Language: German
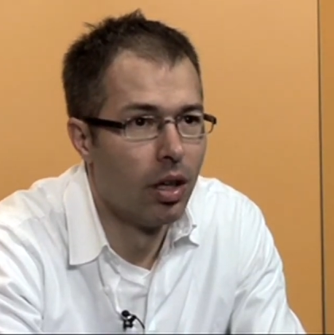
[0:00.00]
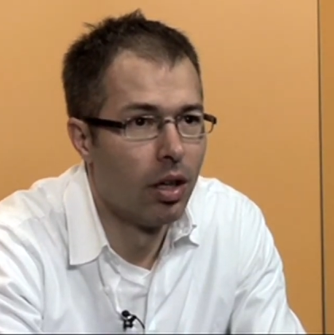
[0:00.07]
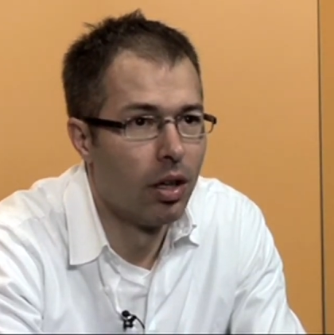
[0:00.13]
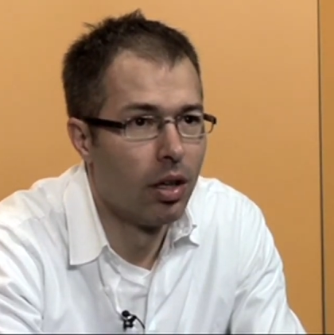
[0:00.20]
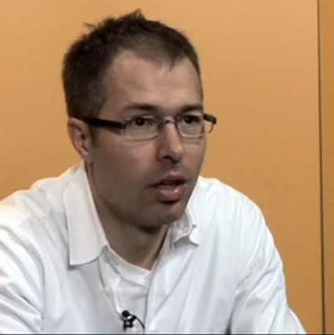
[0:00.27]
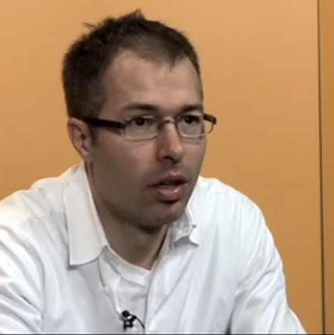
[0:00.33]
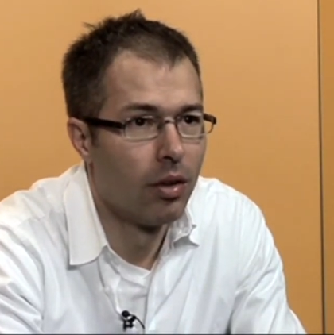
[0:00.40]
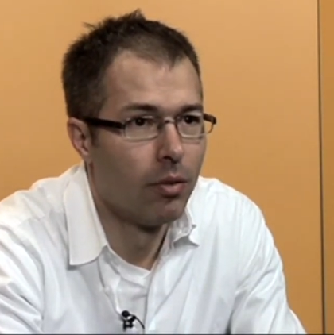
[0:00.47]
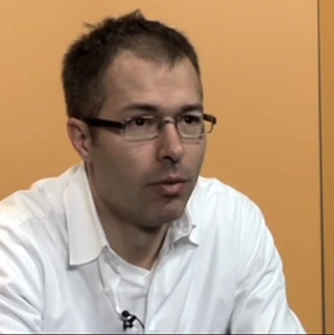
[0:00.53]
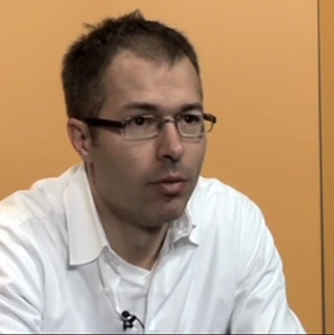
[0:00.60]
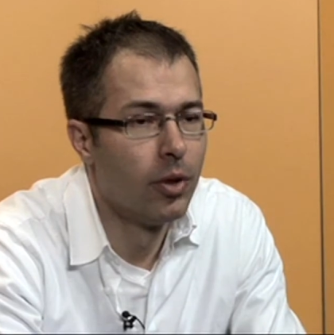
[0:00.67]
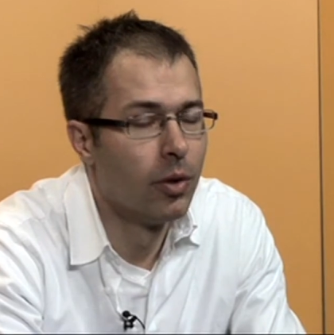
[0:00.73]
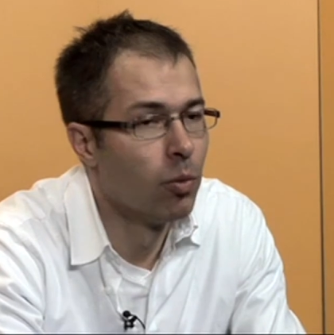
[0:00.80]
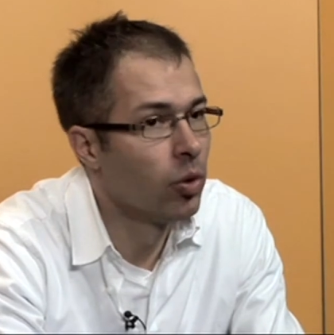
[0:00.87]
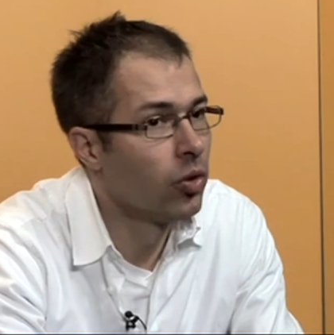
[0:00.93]

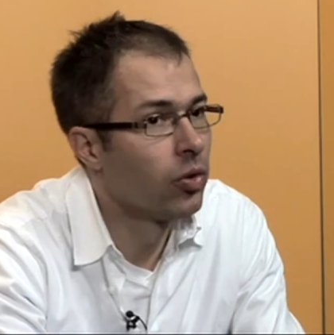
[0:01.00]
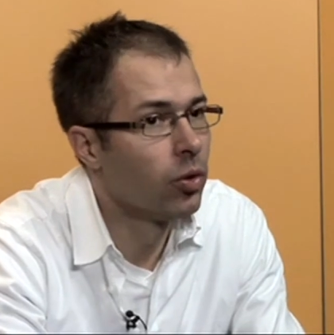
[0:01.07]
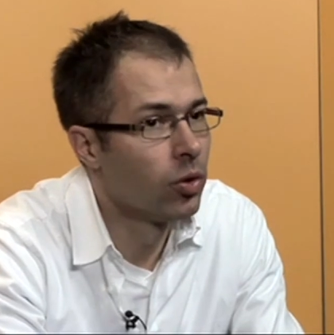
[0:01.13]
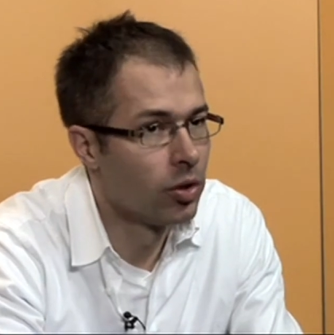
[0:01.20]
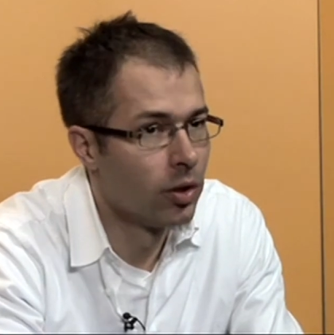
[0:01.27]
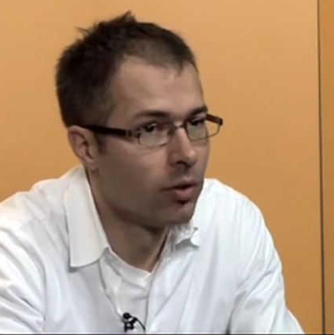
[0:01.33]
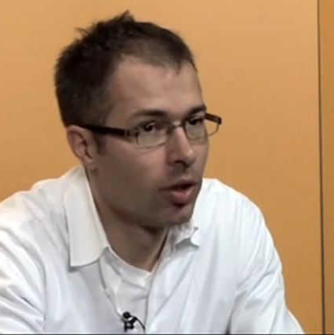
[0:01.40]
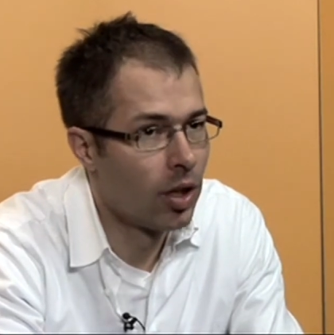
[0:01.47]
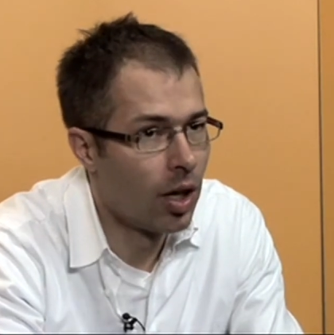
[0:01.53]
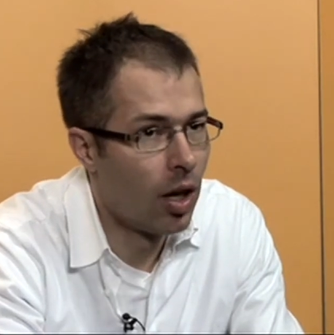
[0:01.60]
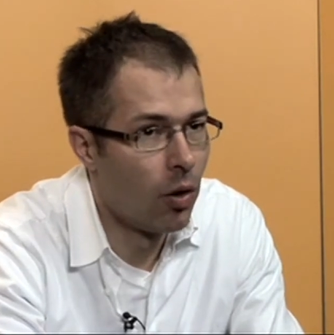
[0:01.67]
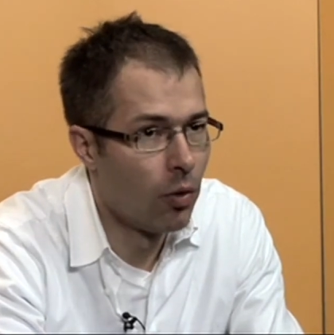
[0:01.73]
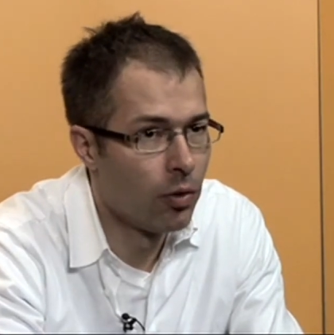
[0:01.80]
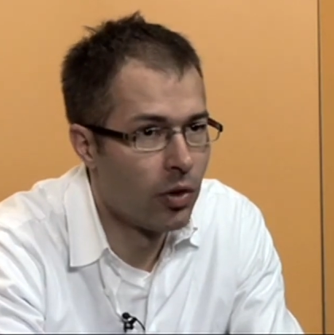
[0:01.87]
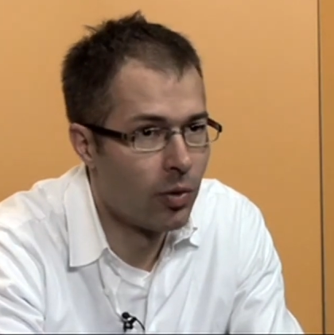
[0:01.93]
wir mussten durch den
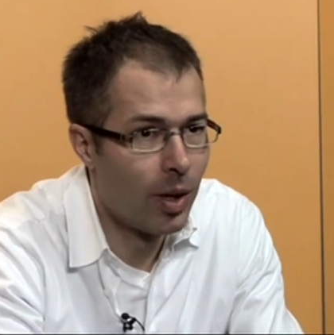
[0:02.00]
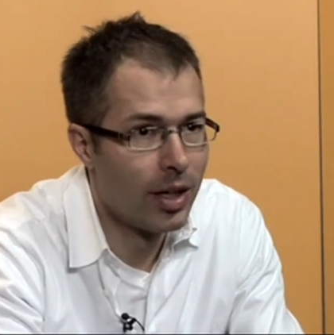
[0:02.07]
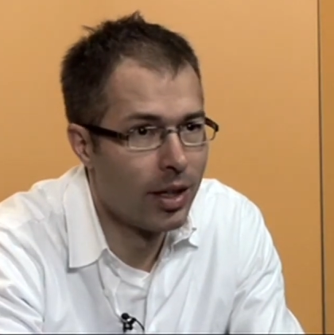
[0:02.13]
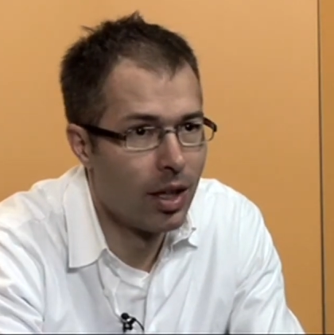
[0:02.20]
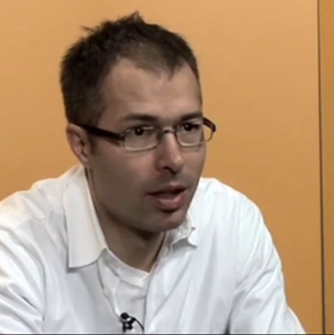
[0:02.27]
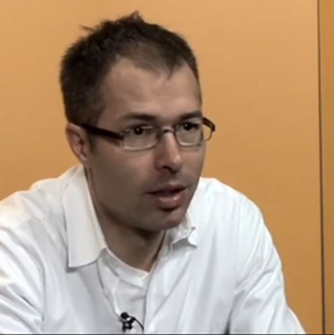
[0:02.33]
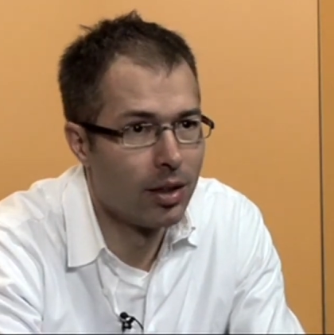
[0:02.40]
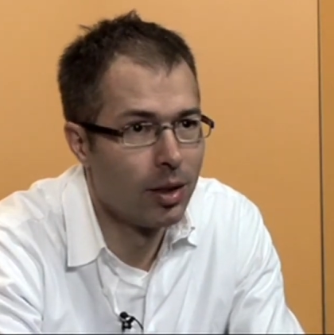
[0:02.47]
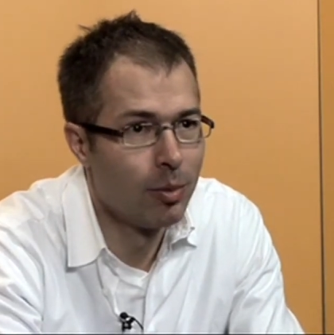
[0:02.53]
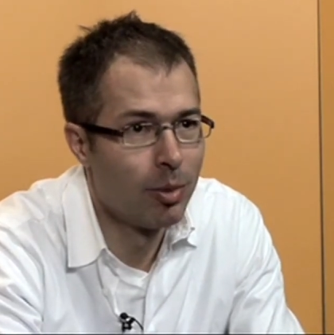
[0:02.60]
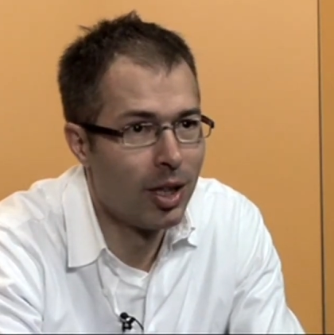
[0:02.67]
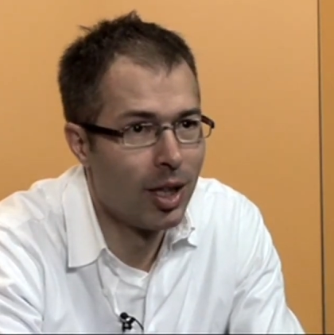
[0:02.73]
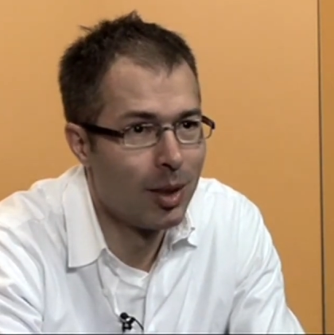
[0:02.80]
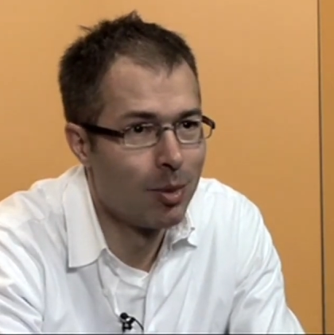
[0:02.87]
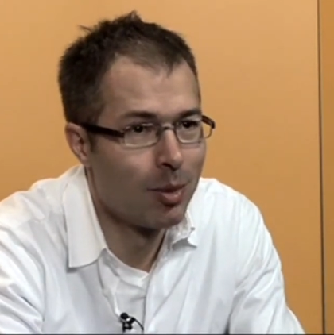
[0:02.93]
Verkauf zwei Jahre drin
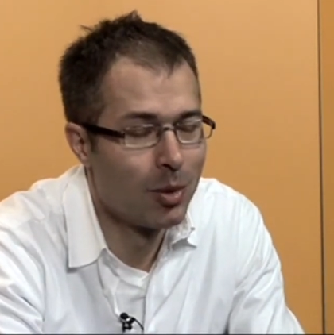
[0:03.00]
bleiben,